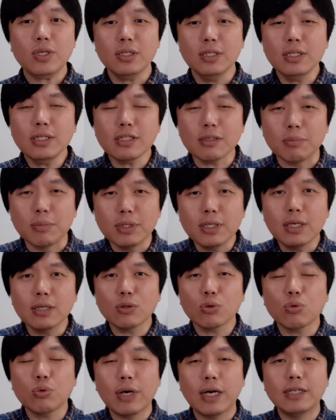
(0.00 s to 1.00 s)
你怎么
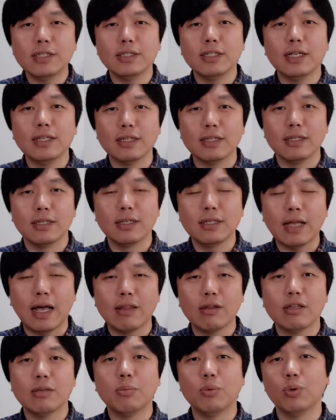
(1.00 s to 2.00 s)
能突然之间能
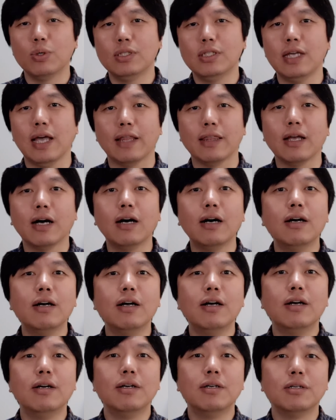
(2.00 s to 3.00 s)
拿到那么多钱呢？
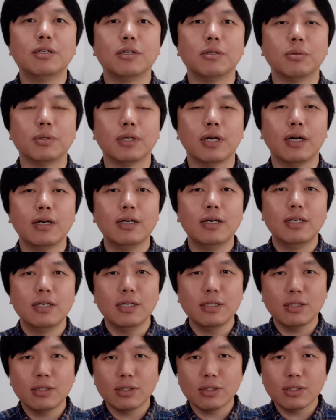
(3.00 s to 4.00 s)
是不是？
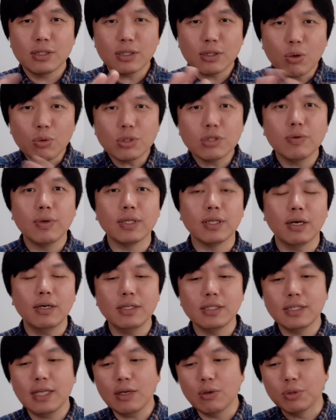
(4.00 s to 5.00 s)
这这都是问题。而
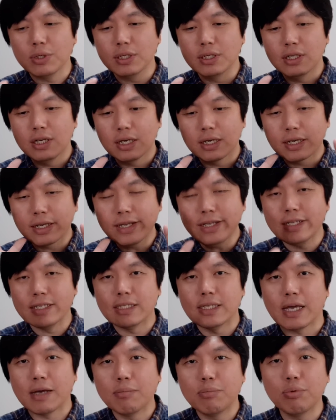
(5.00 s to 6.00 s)
且现在有一个跟以
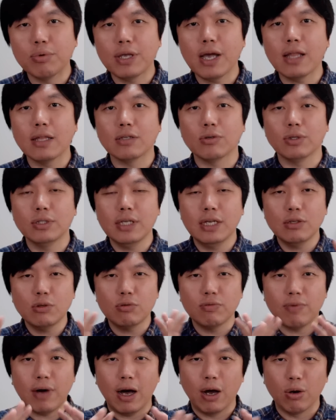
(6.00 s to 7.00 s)
前不一样的情况，现在就
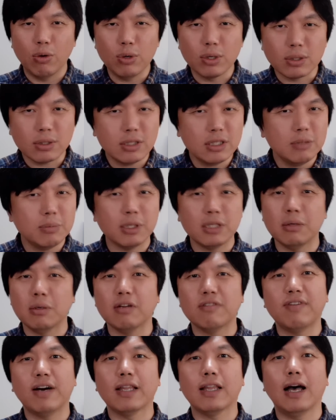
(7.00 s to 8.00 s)
是网络特别特
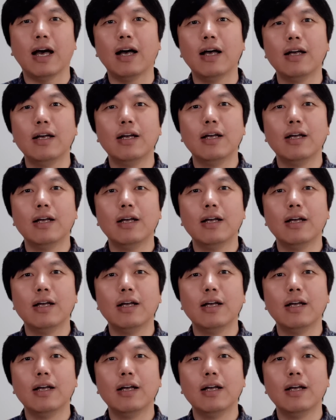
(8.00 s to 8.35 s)
别发达。